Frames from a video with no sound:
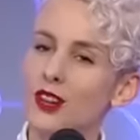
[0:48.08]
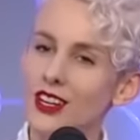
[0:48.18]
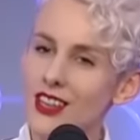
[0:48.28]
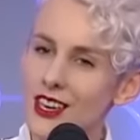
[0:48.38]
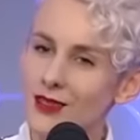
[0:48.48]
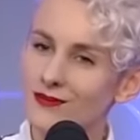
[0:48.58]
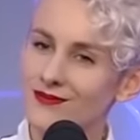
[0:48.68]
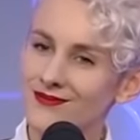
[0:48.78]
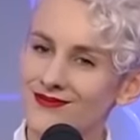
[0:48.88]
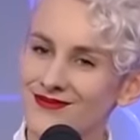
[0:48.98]
Autarkie.
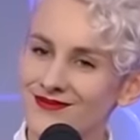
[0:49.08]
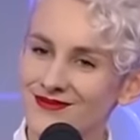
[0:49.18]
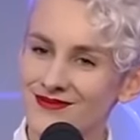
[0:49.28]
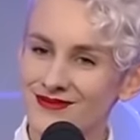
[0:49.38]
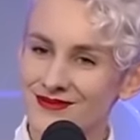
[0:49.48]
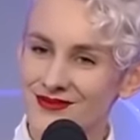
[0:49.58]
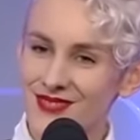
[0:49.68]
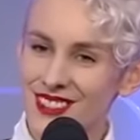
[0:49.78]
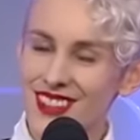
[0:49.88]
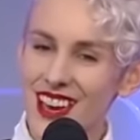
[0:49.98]

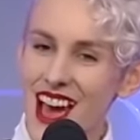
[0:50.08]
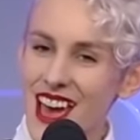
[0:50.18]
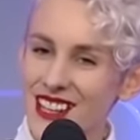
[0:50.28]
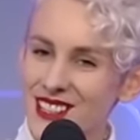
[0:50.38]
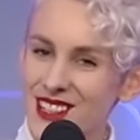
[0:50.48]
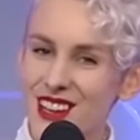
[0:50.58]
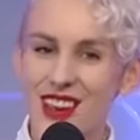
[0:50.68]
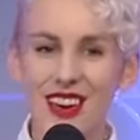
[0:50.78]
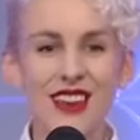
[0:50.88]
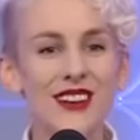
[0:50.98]
Die einzige
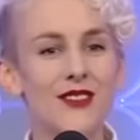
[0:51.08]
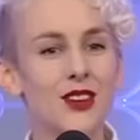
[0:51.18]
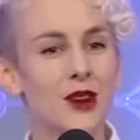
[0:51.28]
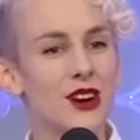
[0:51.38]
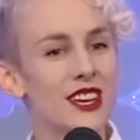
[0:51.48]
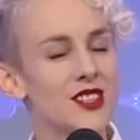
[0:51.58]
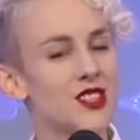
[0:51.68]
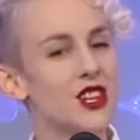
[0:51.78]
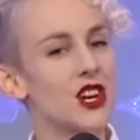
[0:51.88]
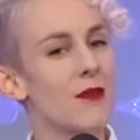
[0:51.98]

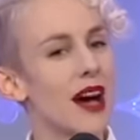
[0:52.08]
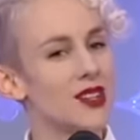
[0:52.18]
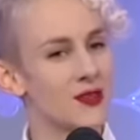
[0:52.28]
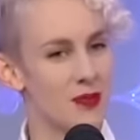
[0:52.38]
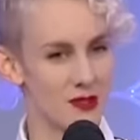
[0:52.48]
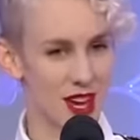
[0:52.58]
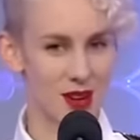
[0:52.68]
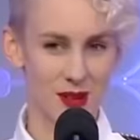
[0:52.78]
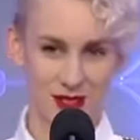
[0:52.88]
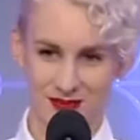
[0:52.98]
individualistische
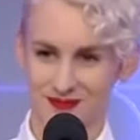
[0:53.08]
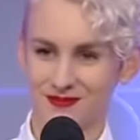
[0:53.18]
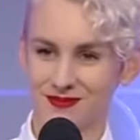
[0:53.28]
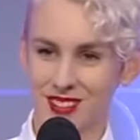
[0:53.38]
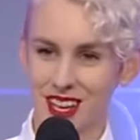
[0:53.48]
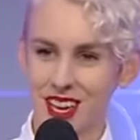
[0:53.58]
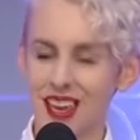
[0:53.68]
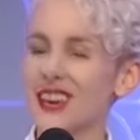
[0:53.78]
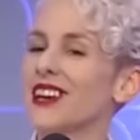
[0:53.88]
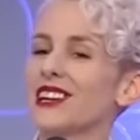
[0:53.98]
Massenbewegung.
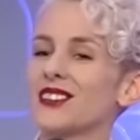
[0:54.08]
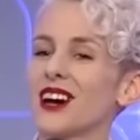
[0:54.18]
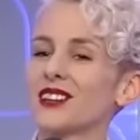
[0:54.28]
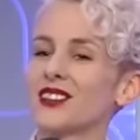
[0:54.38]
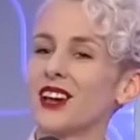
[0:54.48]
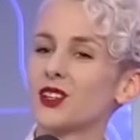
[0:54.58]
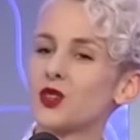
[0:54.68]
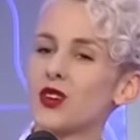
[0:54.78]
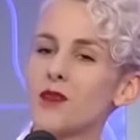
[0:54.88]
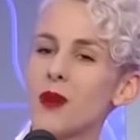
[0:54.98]
Hegel sagte
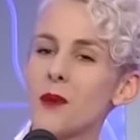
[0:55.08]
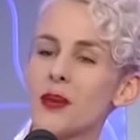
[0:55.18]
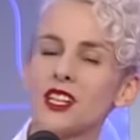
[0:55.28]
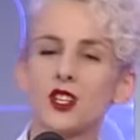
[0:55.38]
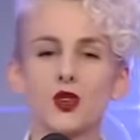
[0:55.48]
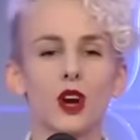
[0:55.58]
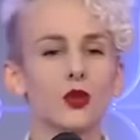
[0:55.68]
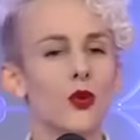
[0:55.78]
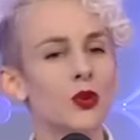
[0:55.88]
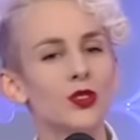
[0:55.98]
dazu immer, man ist
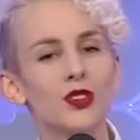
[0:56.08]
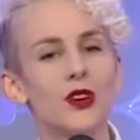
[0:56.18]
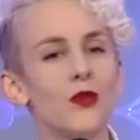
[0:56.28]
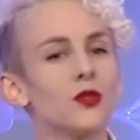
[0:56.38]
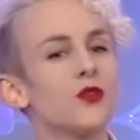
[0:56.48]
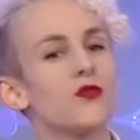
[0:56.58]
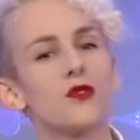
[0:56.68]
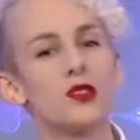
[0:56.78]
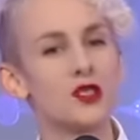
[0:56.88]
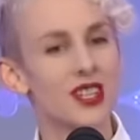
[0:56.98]
dort unter und
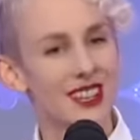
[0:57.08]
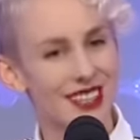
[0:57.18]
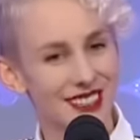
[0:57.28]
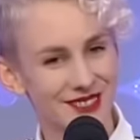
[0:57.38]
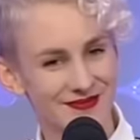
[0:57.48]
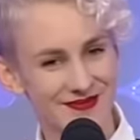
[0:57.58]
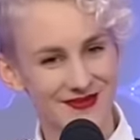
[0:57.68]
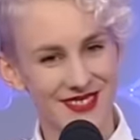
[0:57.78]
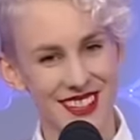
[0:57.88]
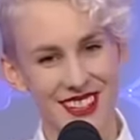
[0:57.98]
für sich.
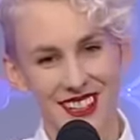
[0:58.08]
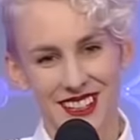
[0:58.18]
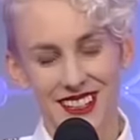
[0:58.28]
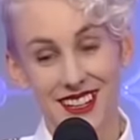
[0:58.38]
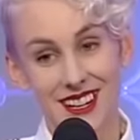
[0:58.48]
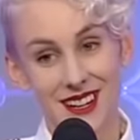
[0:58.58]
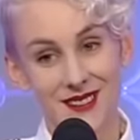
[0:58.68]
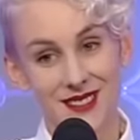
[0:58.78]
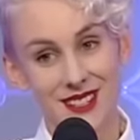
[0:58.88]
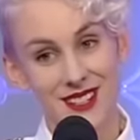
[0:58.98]

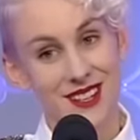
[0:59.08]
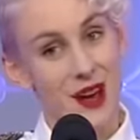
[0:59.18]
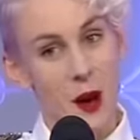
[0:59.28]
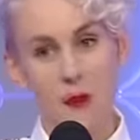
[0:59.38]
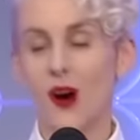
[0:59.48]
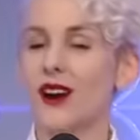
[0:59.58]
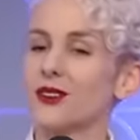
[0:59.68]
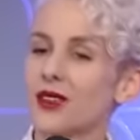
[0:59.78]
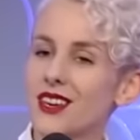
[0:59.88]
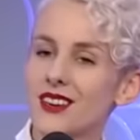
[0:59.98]
Ja, aber das
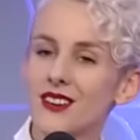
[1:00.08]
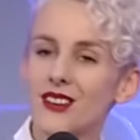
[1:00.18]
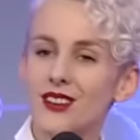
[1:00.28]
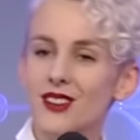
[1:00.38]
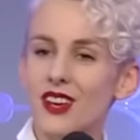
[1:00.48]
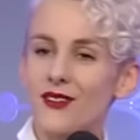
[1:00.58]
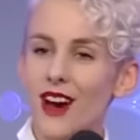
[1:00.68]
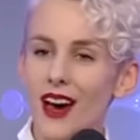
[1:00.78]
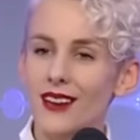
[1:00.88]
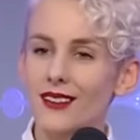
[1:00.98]
Pornokino ist ein
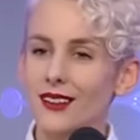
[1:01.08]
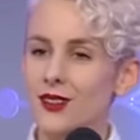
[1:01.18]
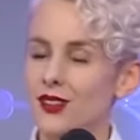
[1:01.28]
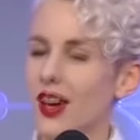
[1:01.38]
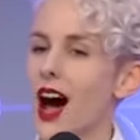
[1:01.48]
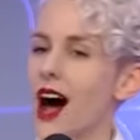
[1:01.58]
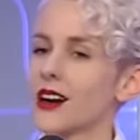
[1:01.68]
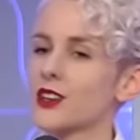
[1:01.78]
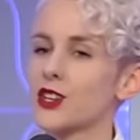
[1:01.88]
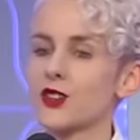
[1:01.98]
weiteres
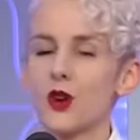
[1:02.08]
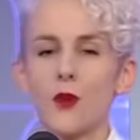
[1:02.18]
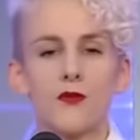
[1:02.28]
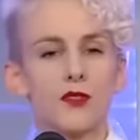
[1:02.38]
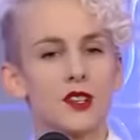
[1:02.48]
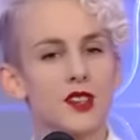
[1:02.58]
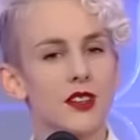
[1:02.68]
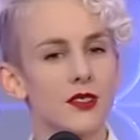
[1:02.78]
tragisches Opfer des